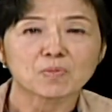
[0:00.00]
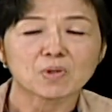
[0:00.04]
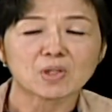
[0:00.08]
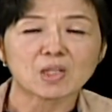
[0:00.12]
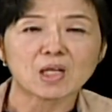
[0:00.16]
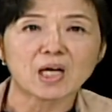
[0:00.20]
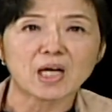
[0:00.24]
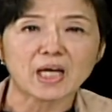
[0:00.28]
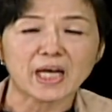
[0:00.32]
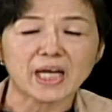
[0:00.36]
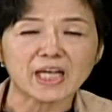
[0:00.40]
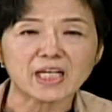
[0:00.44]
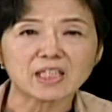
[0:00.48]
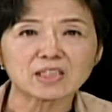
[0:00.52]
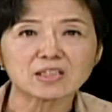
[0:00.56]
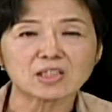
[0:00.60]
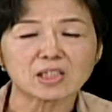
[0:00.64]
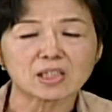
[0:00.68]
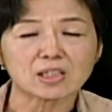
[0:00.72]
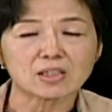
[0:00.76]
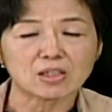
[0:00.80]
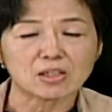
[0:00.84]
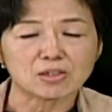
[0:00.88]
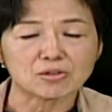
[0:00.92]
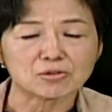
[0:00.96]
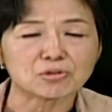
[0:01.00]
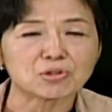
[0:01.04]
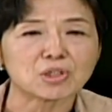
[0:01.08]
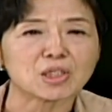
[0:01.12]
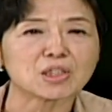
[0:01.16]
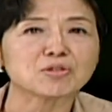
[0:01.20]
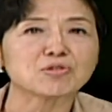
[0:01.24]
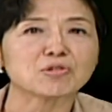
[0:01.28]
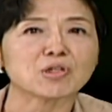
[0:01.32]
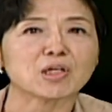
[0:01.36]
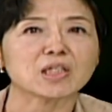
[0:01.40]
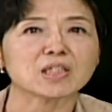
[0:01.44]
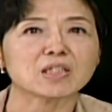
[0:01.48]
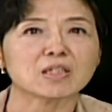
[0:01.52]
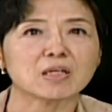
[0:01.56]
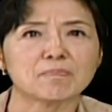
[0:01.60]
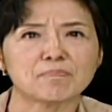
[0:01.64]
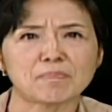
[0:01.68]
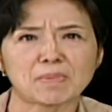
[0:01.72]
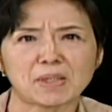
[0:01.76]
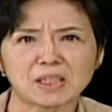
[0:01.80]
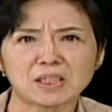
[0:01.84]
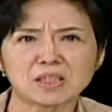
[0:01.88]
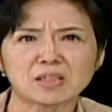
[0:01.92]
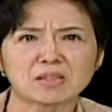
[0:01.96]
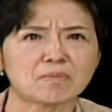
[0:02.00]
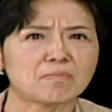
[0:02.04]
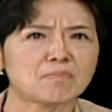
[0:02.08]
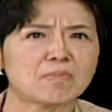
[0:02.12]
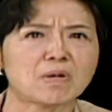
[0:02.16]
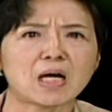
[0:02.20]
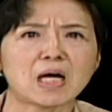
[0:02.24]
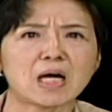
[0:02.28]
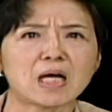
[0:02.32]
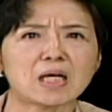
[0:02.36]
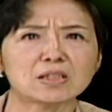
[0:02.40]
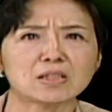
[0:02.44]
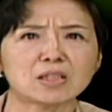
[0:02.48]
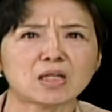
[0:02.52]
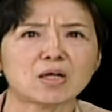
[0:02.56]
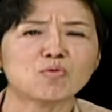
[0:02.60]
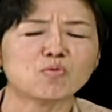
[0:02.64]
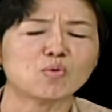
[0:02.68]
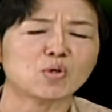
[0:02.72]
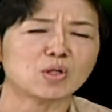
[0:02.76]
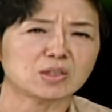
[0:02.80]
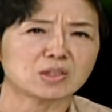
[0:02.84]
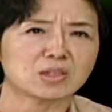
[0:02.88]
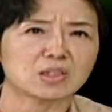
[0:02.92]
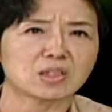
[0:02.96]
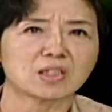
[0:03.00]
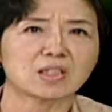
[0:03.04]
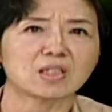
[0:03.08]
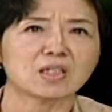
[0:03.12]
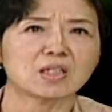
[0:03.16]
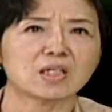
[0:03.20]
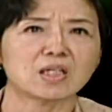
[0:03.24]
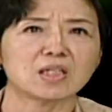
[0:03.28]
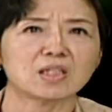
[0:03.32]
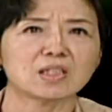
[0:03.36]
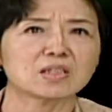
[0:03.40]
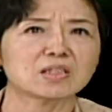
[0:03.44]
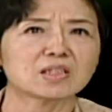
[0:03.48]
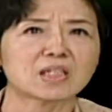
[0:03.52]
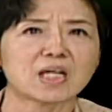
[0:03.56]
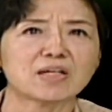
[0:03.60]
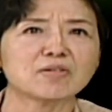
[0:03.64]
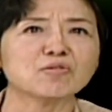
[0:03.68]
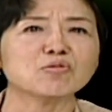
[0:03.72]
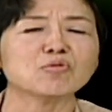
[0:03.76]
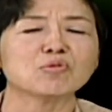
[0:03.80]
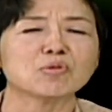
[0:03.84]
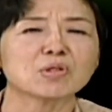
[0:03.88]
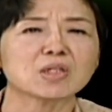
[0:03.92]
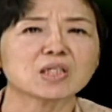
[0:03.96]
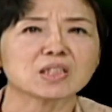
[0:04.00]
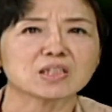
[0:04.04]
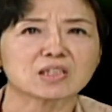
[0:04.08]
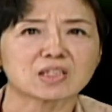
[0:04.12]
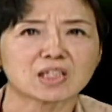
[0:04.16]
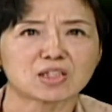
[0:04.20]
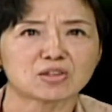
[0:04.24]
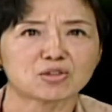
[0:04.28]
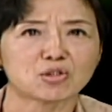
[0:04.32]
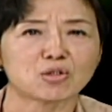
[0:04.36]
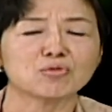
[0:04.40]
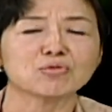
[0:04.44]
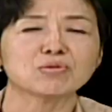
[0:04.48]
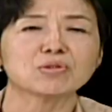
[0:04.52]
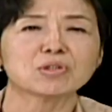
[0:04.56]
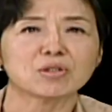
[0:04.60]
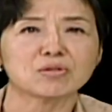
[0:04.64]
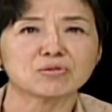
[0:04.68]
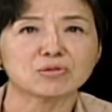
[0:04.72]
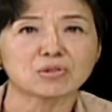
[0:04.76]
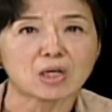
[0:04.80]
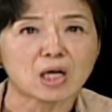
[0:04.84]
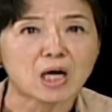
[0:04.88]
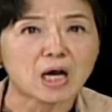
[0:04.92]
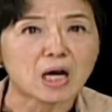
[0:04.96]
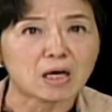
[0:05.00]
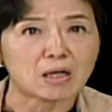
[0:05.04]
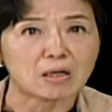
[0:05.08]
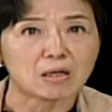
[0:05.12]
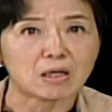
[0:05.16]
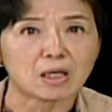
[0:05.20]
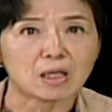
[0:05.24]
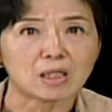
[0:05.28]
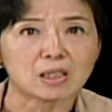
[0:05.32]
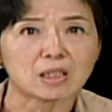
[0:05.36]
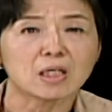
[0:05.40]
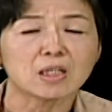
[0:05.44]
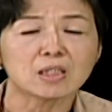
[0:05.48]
那 A 这个同学觉得没什么，那我这个再努力再重修就好了。